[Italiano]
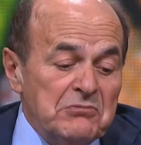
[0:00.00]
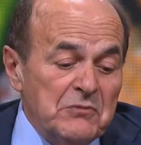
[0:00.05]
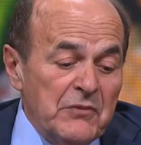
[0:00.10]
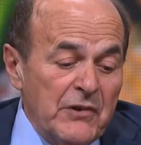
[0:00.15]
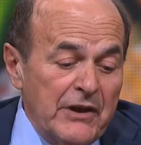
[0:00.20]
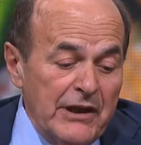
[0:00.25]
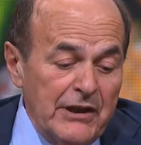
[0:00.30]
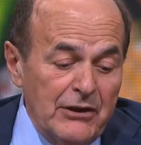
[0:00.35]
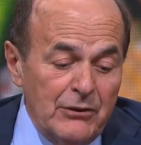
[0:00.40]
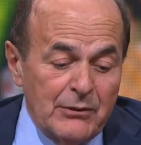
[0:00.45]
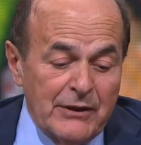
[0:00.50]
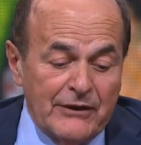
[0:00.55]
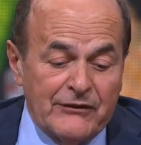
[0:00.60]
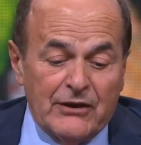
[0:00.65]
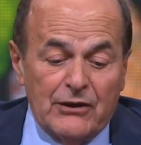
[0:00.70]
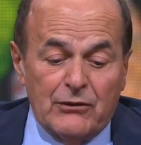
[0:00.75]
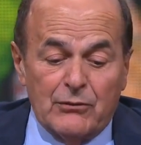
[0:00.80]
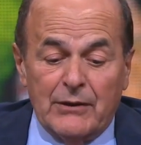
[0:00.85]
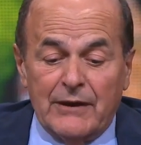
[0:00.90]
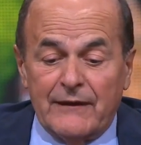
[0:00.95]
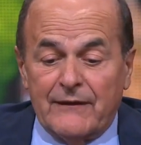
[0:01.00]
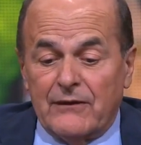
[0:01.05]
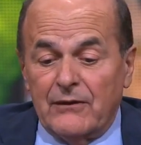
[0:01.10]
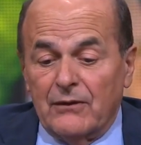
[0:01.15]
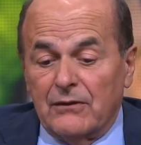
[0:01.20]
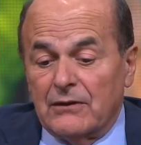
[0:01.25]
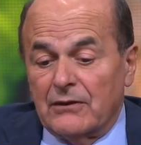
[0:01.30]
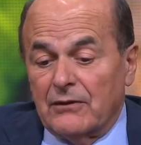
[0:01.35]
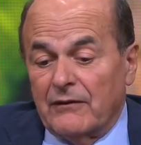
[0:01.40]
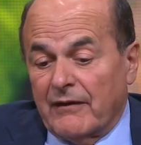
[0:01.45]
In una
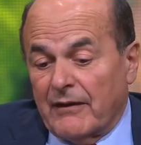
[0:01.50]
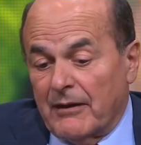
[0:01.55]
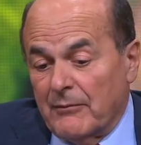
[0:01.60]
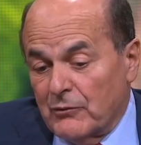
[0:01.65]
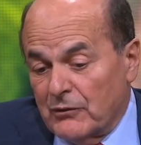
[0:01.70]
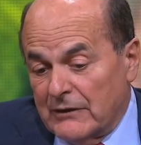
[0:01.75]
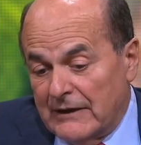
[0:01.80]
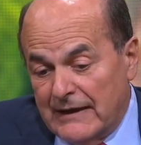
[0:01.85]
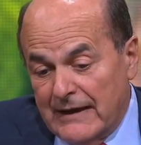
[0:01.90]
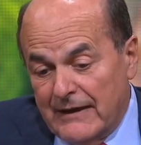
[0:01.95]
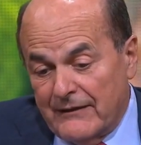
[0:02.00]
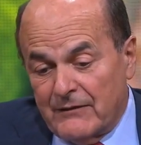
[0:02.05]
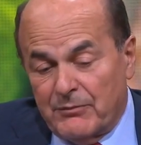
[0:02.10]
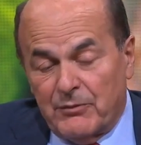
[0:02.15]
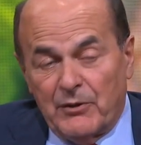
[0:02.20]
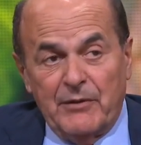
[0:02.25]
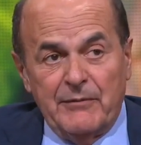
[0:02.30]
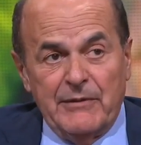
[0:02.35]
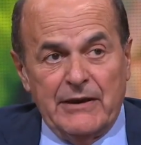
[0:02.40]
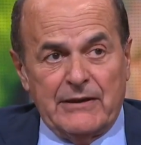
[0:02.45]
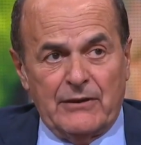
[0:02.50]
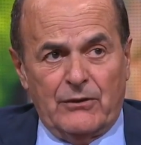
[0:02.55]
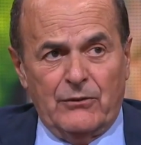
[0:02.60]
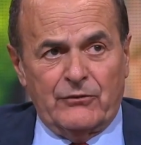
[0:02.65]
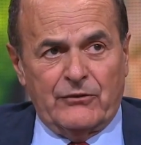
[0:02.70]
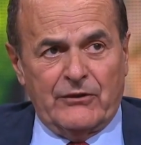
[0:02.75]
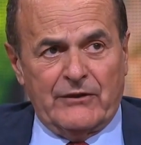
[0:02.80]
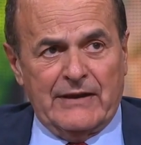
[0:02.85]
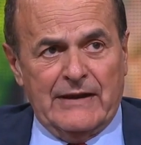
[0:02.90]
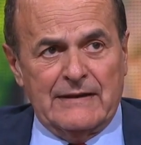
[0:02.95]
situazione dove avremo una legge probabilmente col
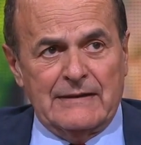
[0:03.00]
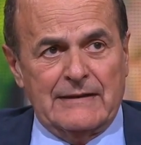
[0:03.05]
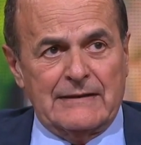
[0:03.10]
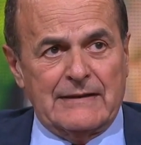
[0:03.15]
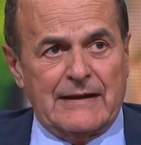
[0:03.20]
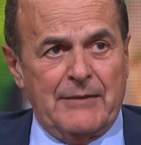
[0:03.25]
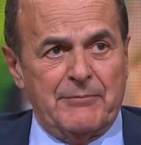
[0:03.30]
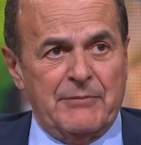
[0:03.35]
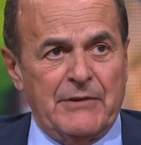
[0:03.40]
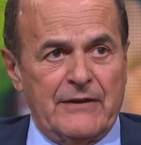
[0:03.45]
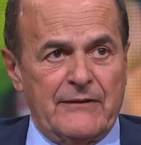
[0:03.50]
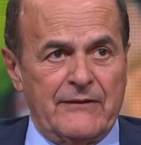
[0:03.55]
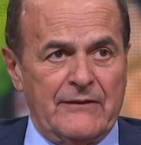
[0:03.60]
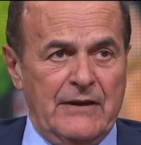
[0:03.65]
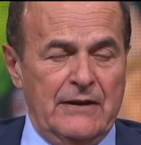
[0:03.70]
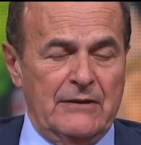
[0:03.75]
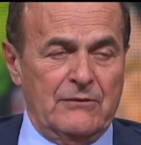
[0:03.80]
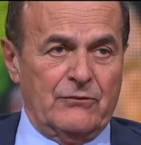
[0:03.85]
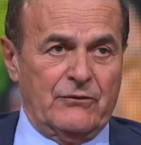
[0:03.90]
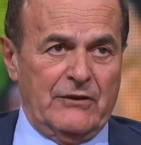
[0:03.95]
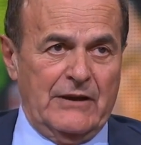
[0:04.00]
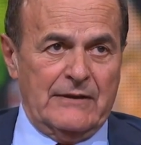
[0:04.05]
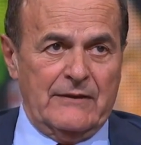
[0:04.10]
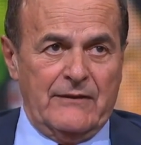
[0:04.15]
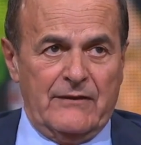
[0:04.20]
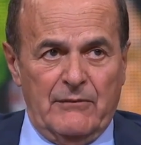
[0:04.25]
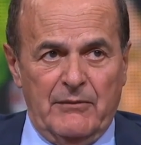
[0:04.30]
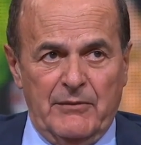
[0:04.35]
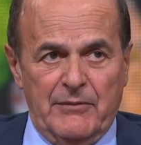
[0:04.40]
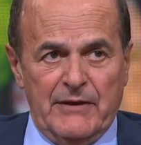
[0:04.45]
63%,
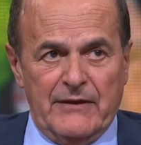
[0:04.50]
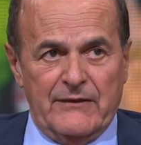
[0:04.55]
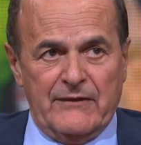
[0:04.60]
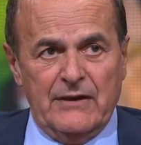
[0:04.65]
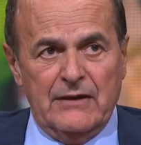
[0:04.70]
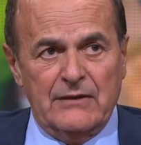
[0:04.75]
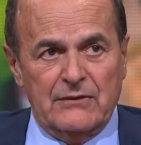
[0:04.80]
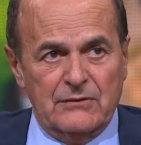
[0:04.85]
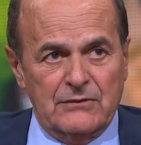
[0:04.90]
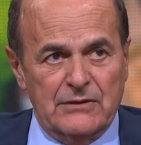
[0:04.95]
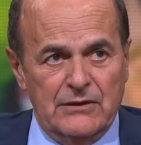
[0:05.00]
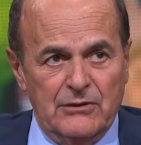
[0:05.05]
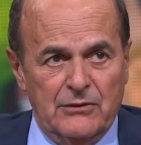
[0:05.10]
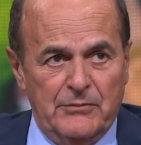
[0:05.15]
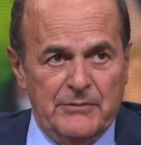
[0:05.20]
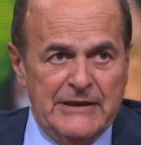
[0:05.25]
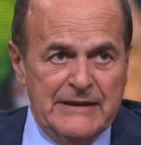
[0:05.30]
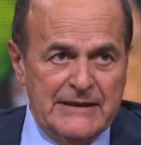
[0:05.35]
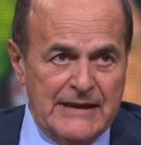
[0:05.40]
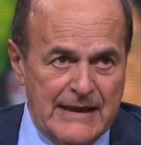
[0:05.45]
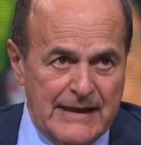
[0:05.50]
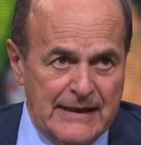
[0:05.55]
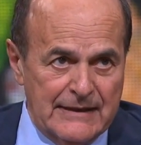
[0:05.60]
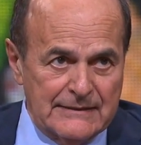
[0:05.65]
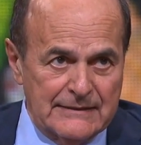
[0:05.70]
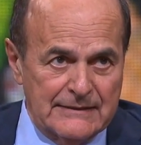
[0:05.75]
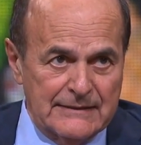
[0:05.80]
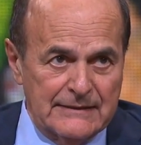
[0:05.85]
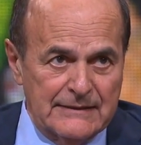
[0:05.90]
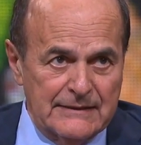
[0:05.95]
65% di
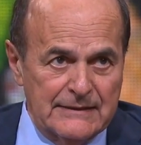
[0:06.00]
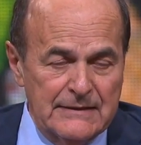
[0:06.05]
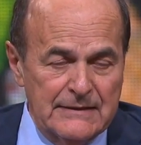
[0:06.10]
nominati,